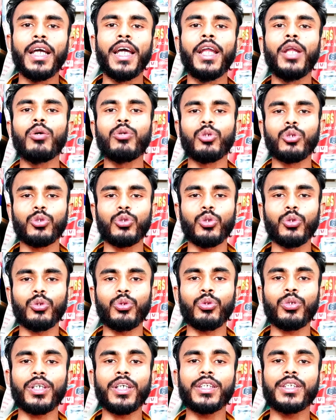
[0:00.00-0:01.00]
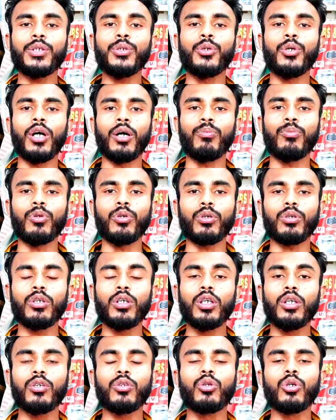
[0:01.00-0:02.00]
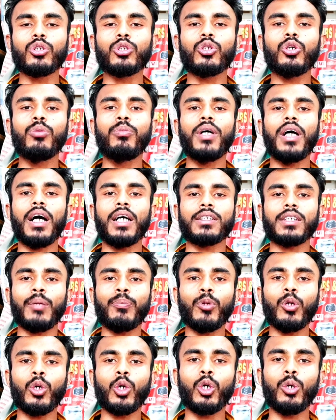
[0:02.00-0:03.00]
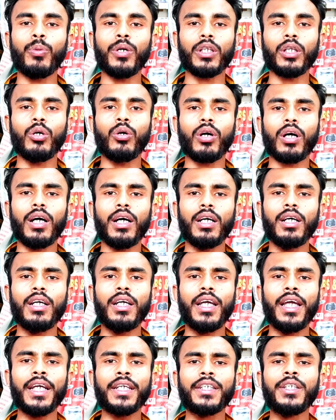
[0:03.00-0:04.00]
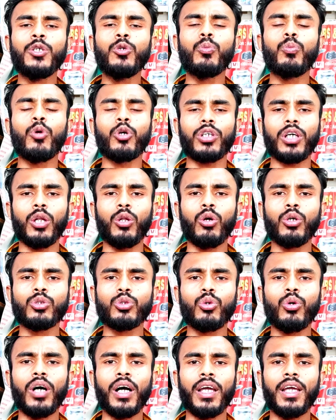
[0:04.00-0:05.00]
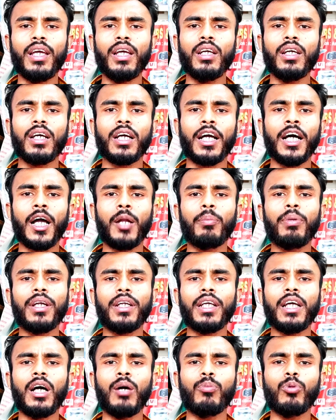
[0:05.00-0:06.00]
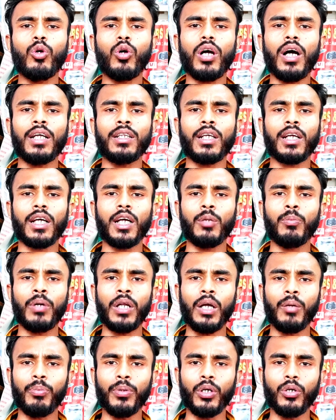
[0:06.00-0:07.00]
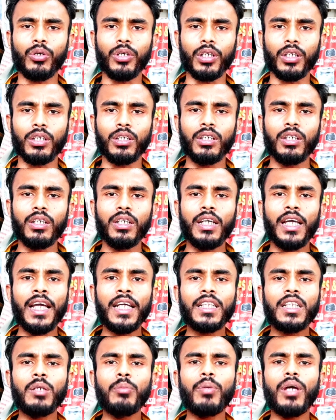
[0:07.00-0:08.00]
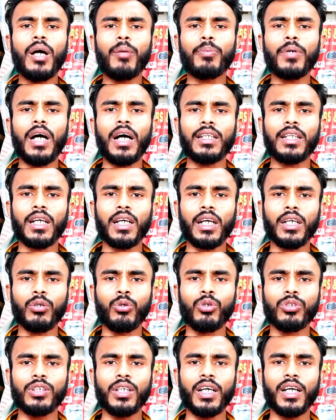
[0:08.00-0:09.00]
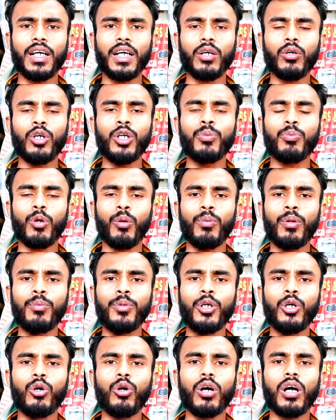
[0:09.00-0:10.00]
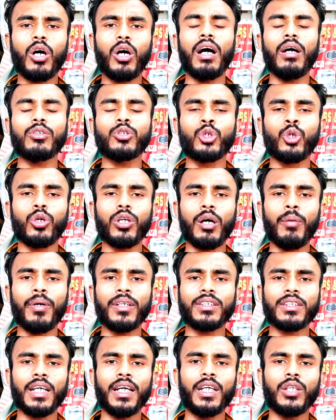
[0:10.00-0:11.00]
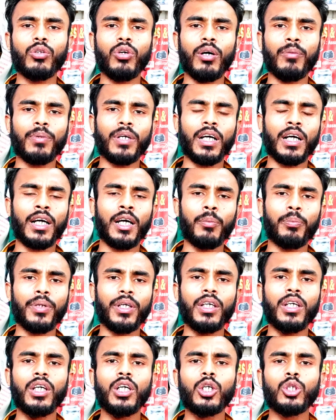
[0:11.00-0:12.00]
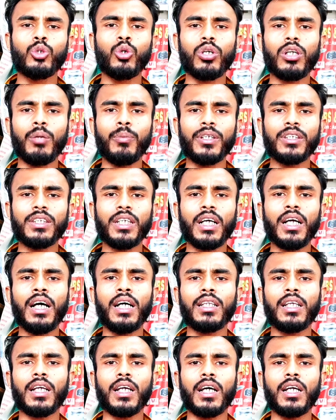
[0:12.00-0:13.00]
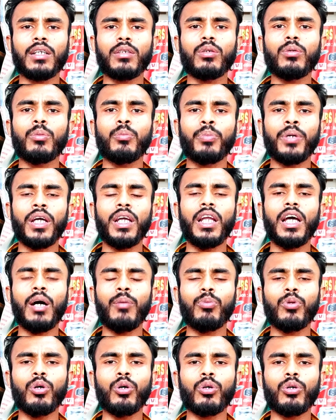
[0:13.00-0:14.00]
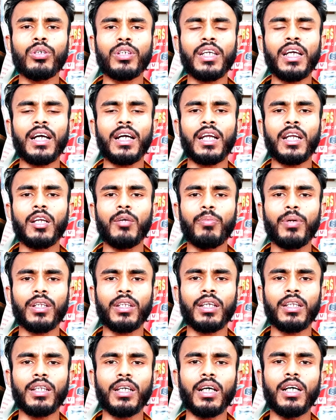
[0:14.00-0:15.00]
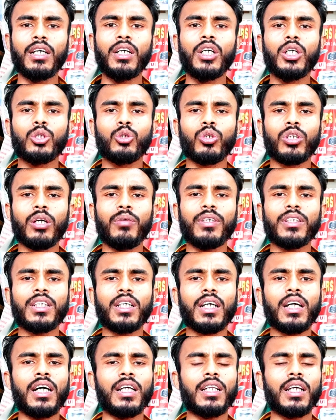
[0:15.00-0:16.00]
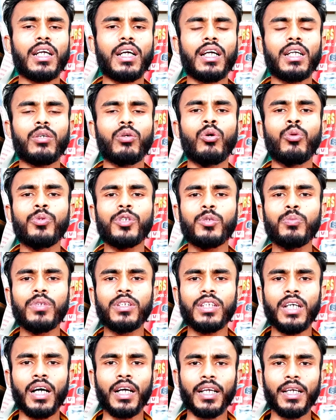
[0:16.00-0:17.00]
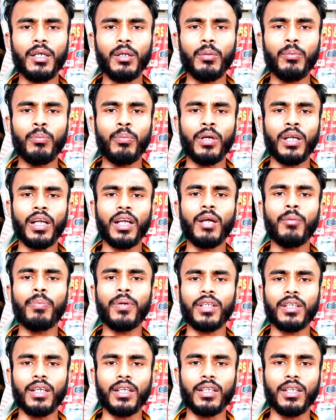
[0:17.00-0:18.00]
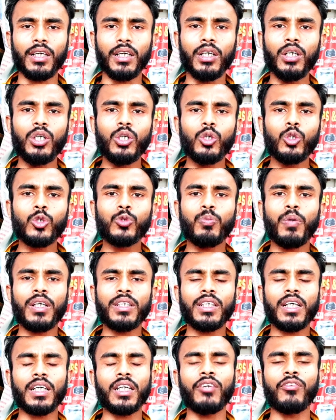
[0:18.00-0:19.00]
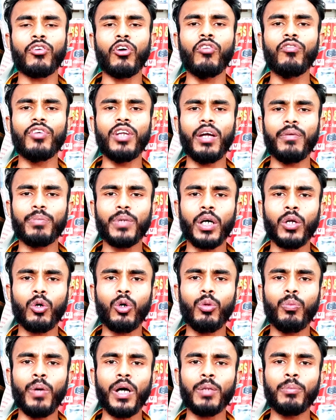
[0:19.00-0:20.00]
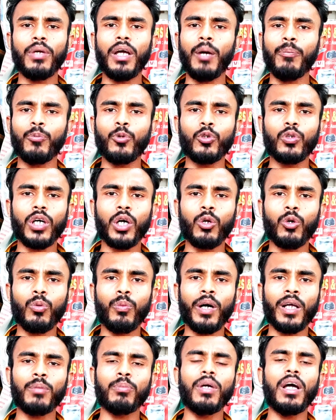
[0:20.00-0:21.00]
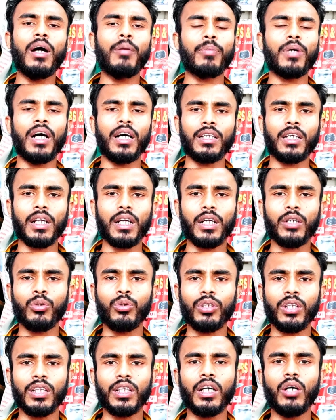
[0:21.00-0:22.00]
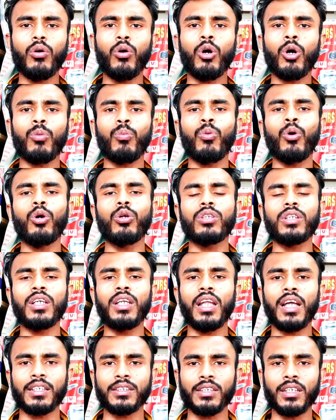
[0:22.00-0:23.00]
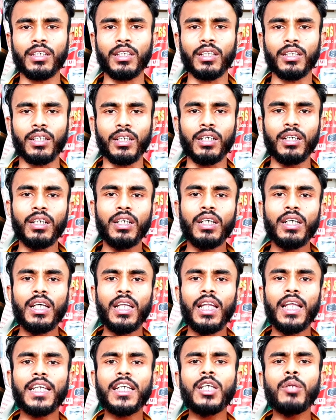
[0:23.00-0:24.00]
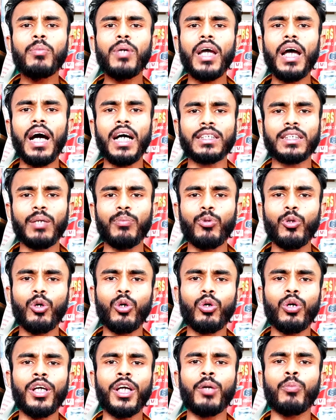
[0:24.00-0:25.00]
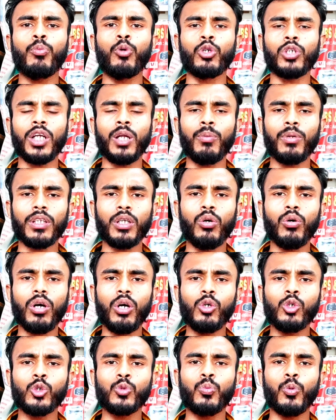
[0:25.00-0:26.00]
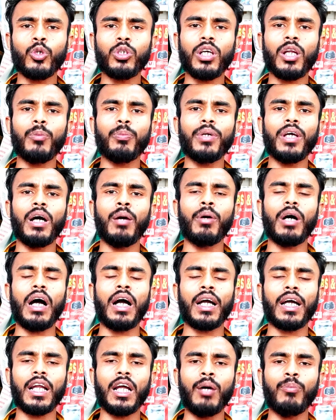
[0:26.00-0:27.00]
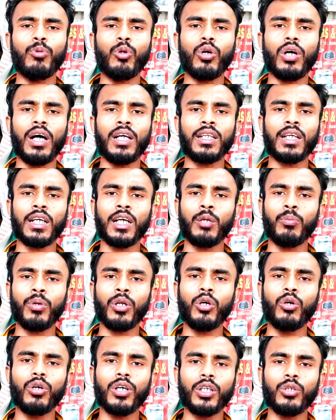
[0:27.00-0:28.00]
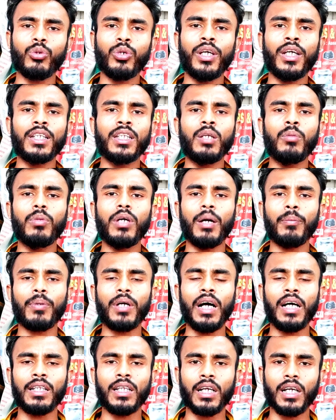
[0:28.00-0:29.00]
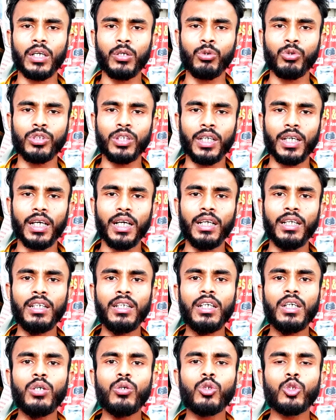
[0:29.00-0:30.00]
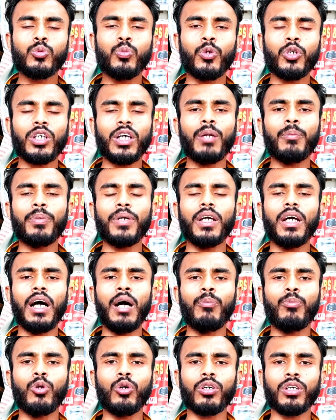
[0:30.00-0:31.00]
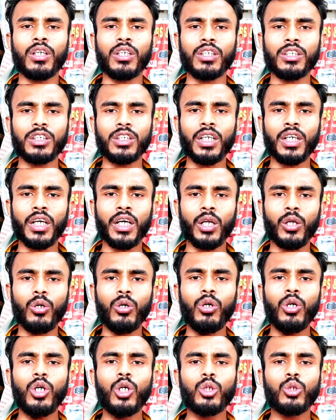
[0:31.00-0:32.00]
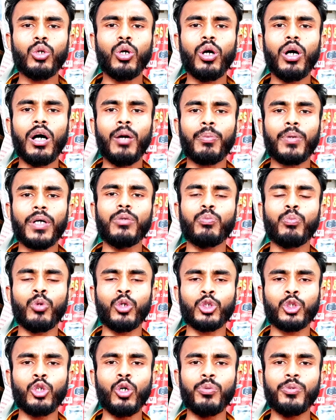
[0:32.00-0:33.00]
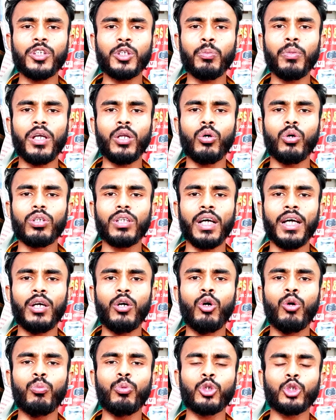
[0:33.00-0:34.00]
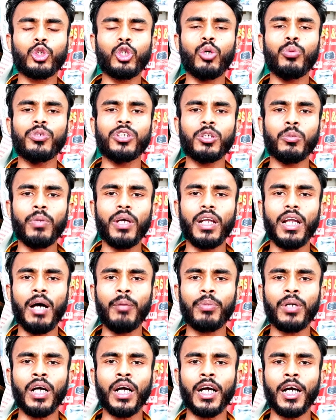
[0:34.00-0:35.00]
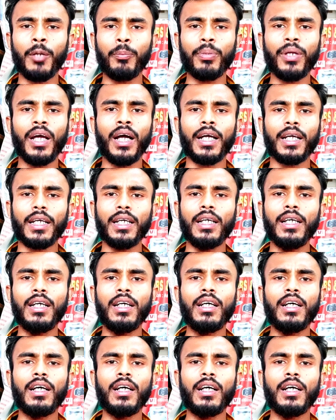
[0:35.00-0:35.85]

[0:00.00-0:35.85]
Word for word: हेलो दोस्तों तो कैसे हो आप लोग दोस्तों मैं आज आप लोगों को बताऊंगा एक न्यू पोर्टल लॉन्च हुआ है घर बैठे आप लोग आधार कार्ड बना पाओगे एक दिन में आपका आधार कार्ड हो जाएगा कोई प्रॉब्लम नहीं होगा और छोटा बच्चा है तो आपका घर पे छोटा बच्चा का आधार कार्ड पहले आप लोगों को क्या करना पड़ता था छोटा बच्चा का आधार कार्ड ऑफिस में जाके बनाना पड़ता था उस पर जाके फॉर्म फिलअप करो बाद में अपलोड करो बाद में आपका आधार कार्ड होता था और बहुत दिन लग जाता था लेकिन मैं आज आप लोगों को एक पोर्टल बताऊंगा उस पोर्टल पे अगर आप लोग आधार कार्ड बनाओगे तो एक दिन में आपका आधार कार्ड हो जाएगा उस पोर्टल पे आप लोग रजिस्टर कर लो तो आपका जो पोस्ट ऑफिस मैन होता है वो पोस्ट ऑफिस मैन आपका घर पे आके